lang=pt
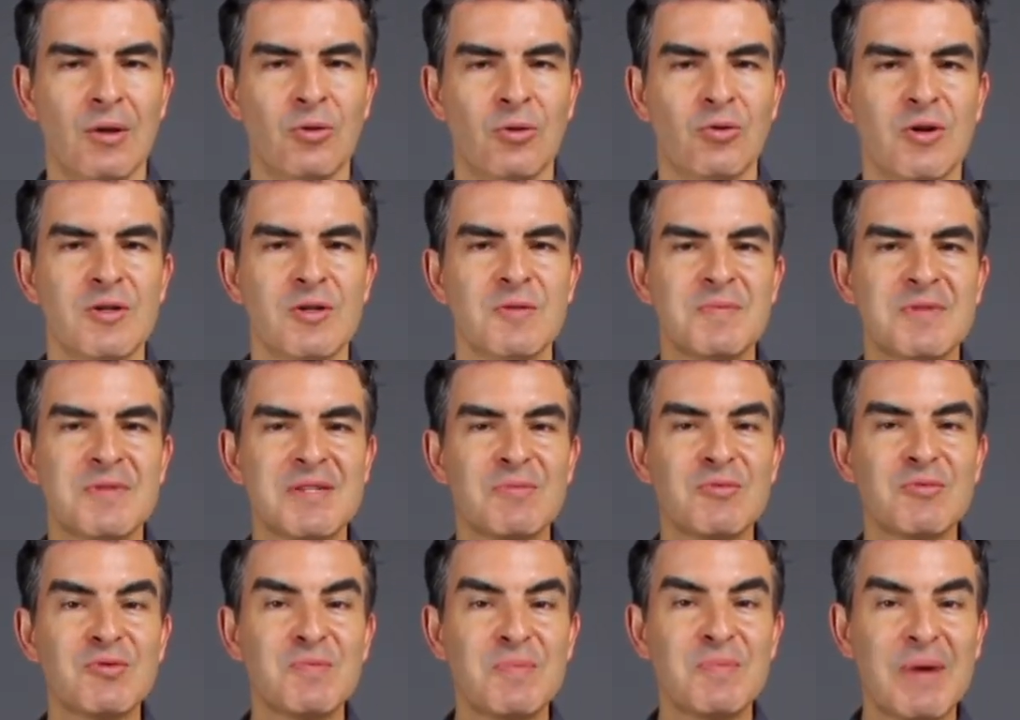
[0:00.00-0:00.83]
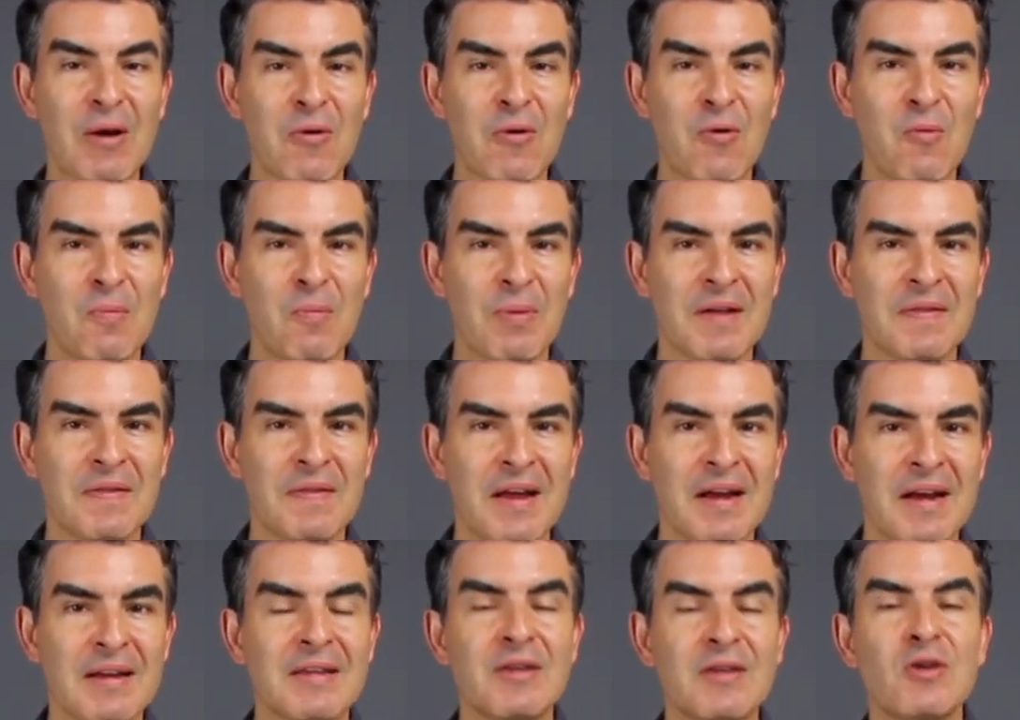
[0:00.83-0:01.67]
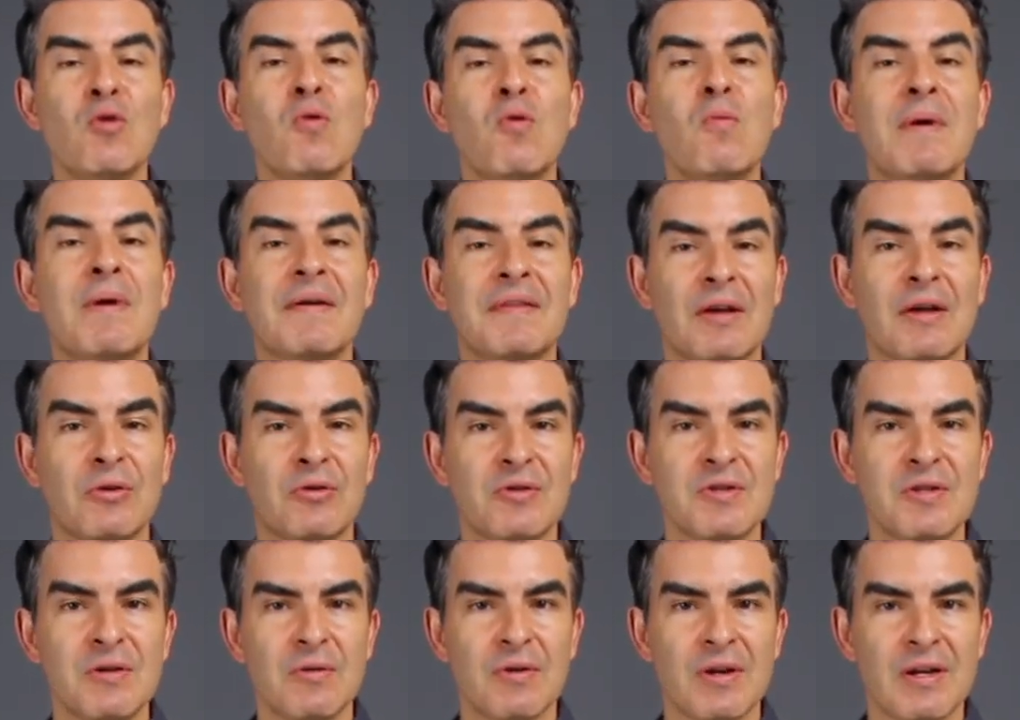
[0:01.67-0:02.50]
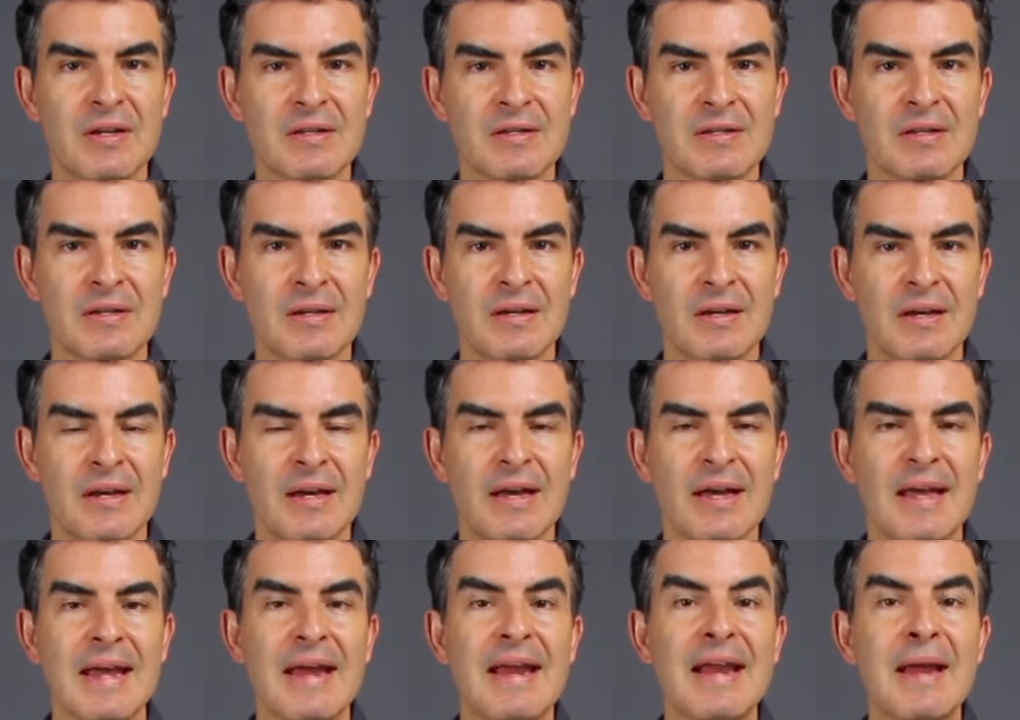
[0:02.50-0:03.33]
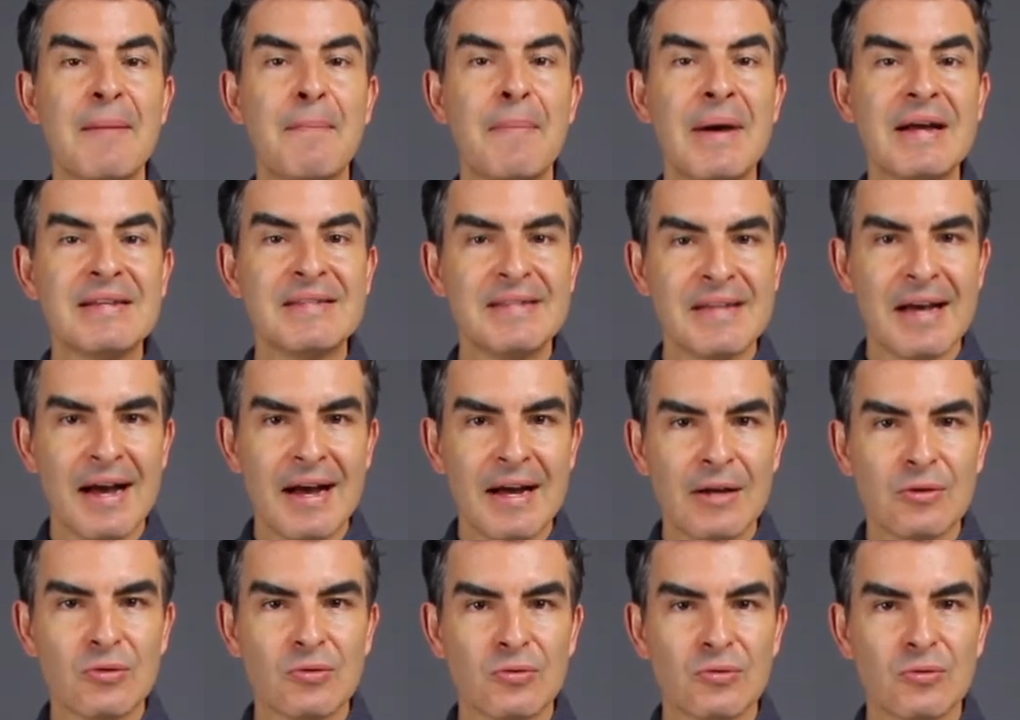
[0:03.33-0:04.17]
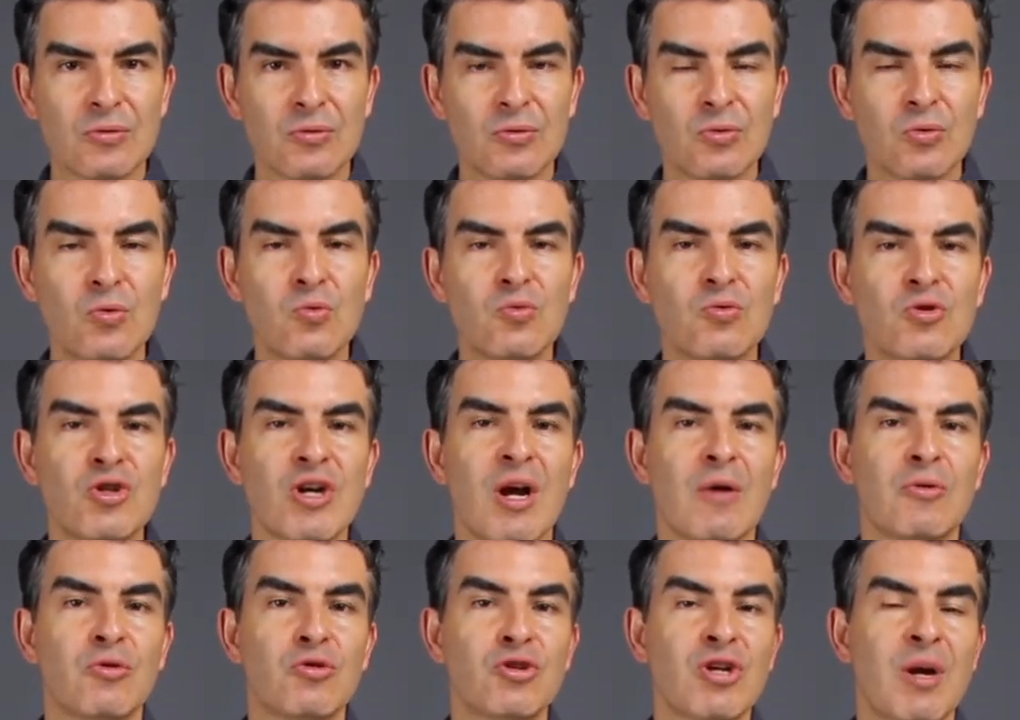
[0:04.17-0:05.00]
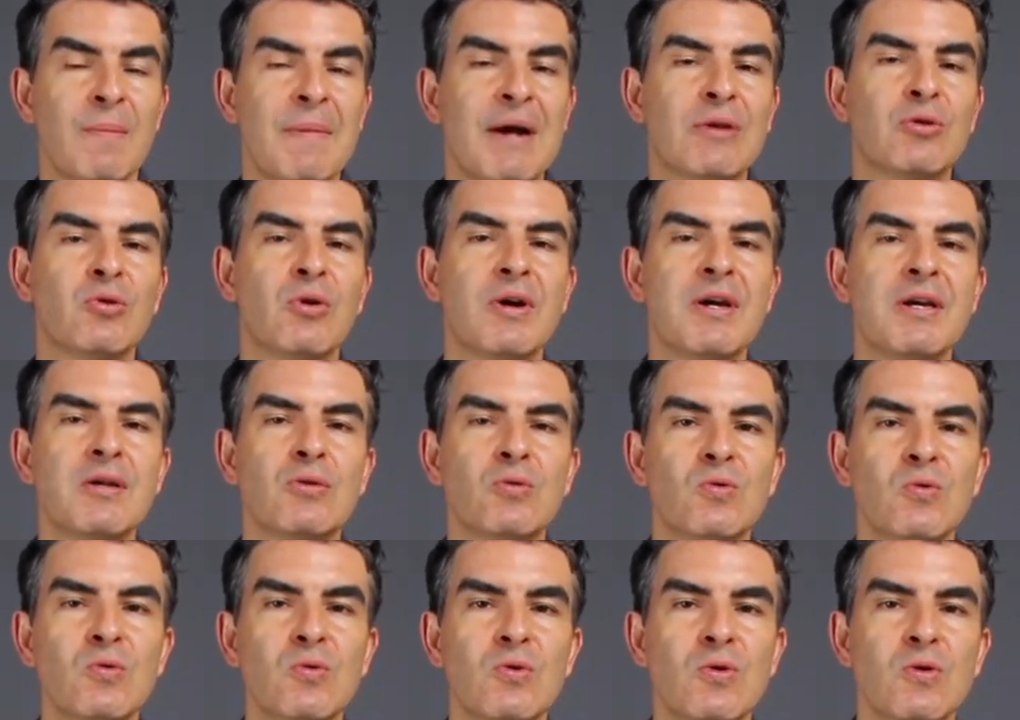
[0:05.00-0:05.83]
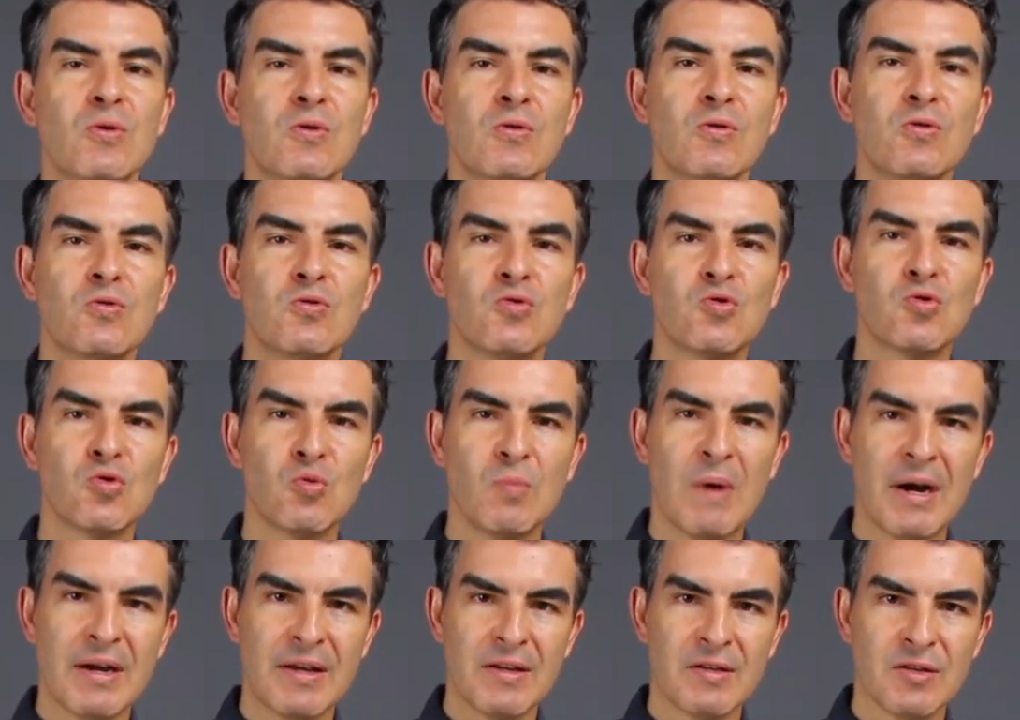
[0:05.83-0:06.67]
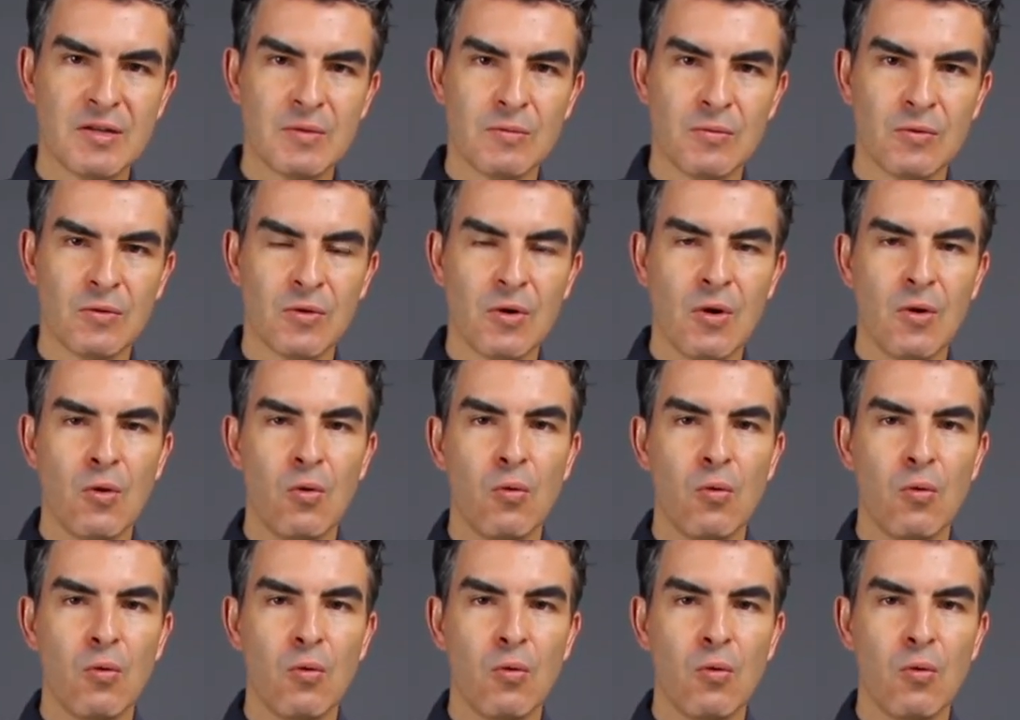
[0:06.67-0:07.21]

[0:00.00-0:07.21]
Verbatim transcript: Nós precisamos pré-compreender que o mandado de segurança ele é baseado no, no chamado rito sumaríssimo,